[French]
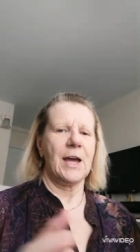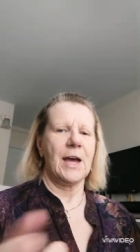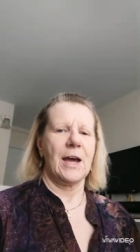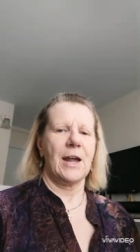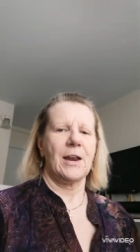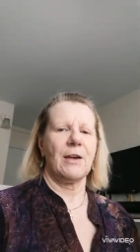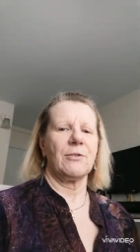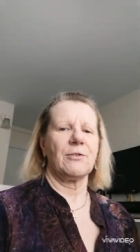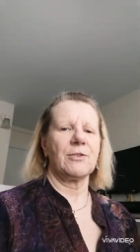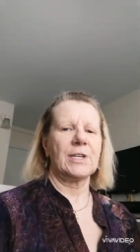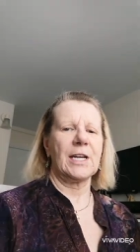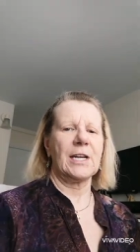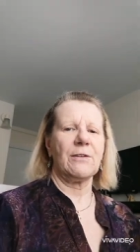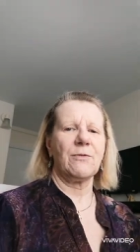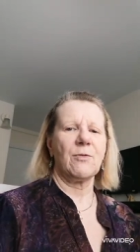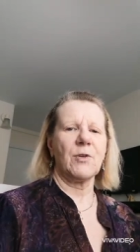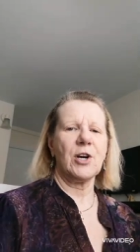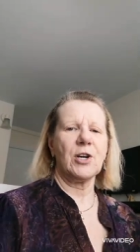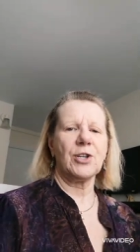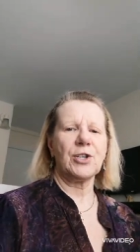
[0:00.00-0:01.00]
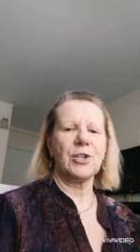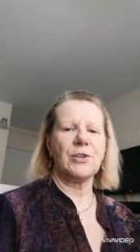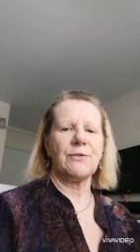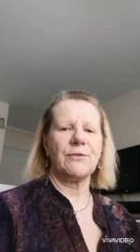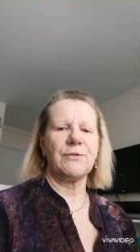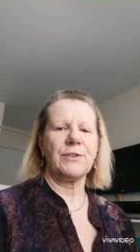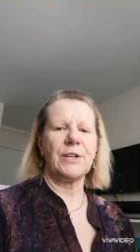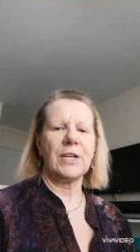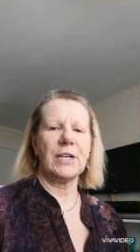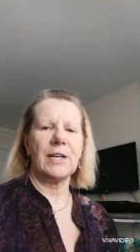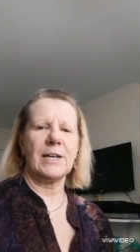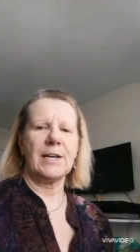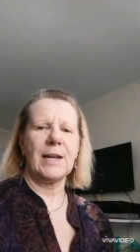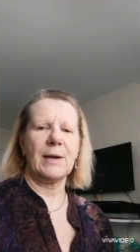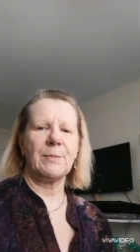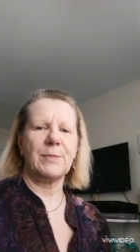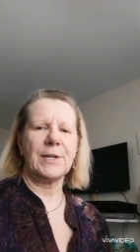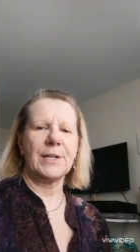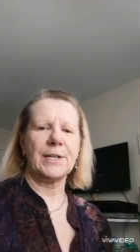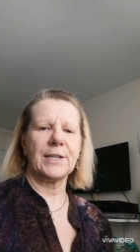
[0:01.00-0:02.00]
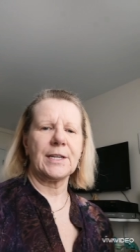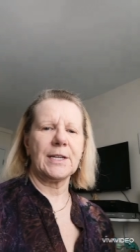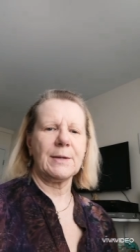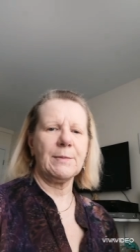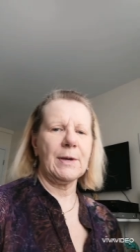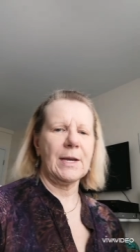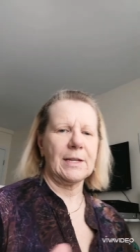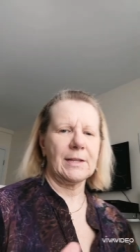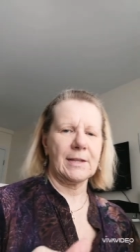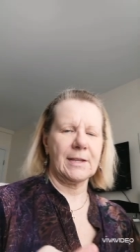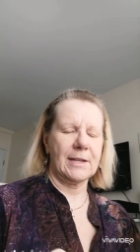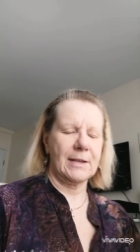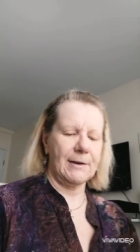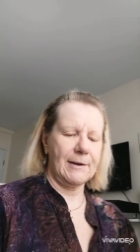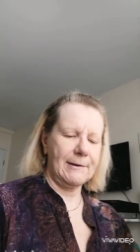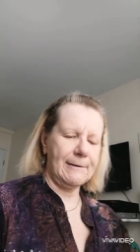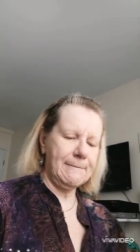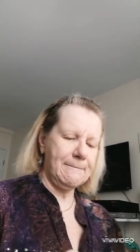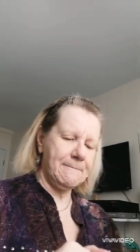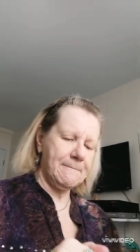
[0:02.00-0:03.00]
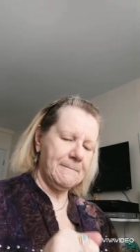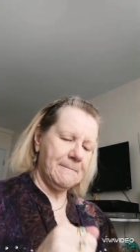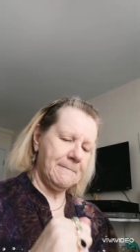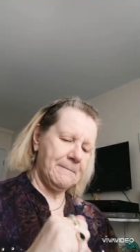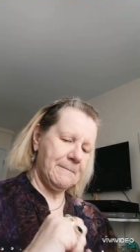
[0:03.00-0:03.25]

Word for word: Alors, vous allez voir, je vais l'appliquer maintenant.